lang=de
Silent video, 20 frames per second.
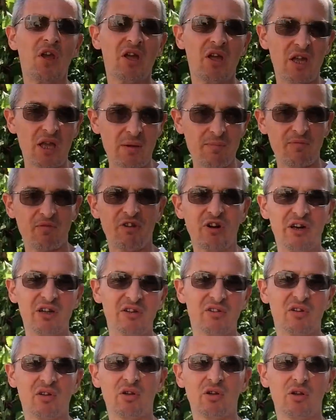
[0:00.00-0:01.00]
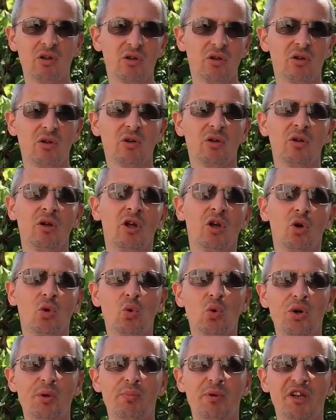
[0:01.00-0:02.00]
ebenfalls äh,
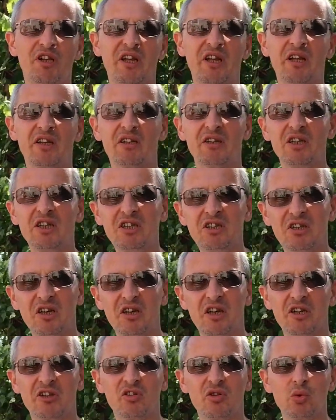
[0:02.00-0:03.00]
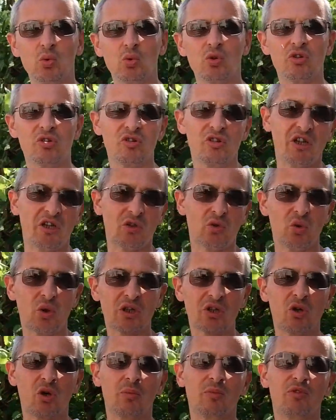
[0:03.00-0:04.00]
ohne Bedenken Internets nutzen, denn
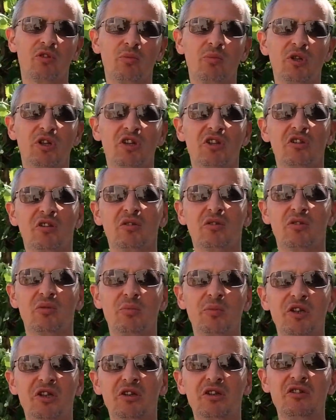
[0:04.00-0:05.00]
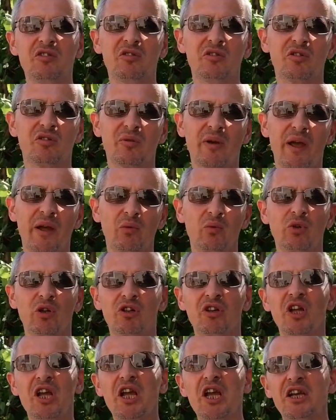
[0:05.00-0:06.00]
dort kommt sie mit, die, mit diesen
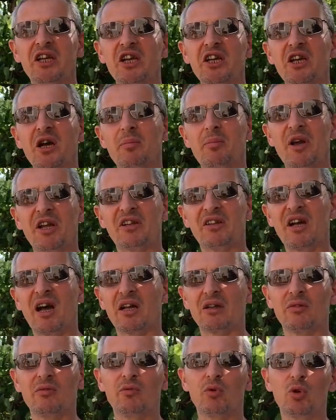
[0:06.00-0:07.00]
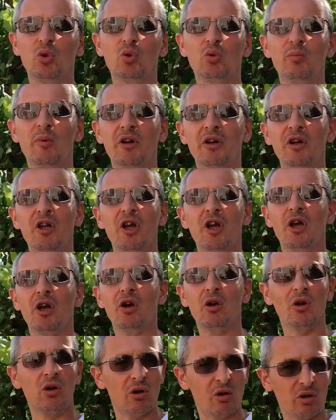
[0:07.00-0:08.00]
200 Gigabyte Datenvolumen
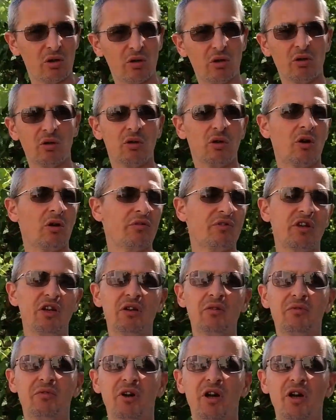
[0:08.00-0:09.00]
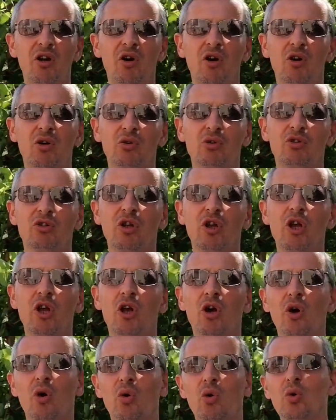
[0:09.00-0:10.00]
auf jeden Fall aus
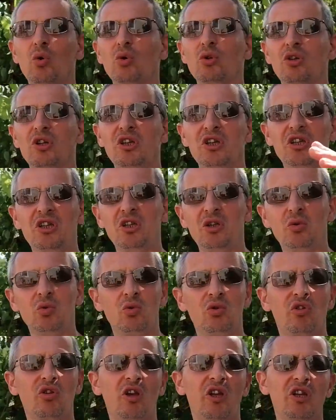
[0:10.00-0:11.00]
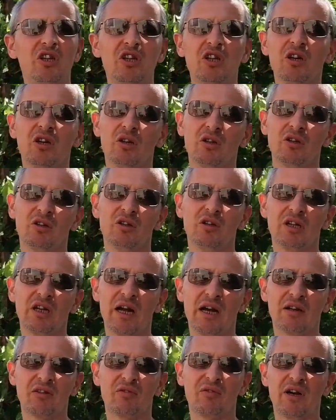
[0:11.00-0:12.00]
und ich nutze hier die
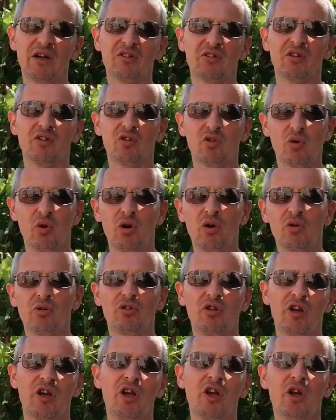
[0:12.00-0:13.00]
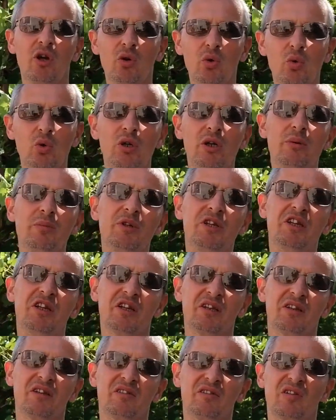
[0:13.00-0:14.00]
Glasfaser zu Hause,
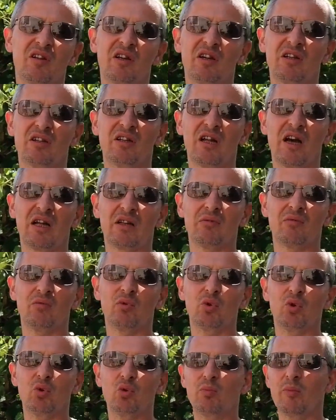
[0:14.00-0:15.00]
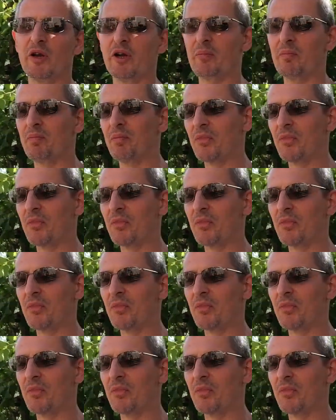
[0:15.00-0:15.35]
unlimitiertes Datenvolumen.